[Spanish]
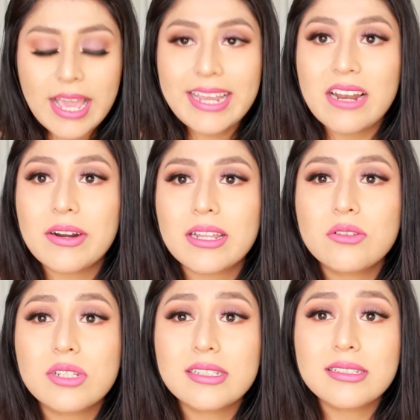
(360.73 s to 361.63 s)
Y la verdad
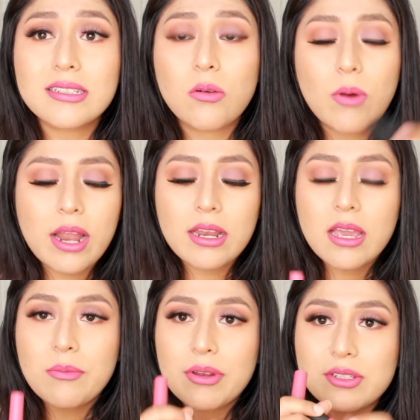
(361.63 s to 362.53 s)
no sé si es igual,
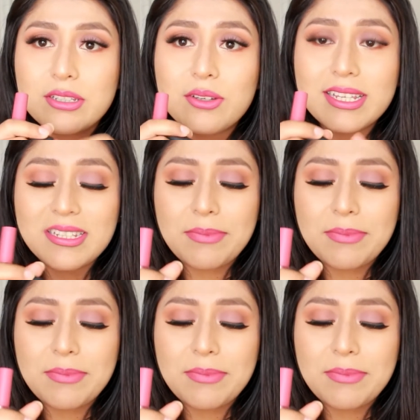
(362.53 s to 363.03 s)
pero siento que se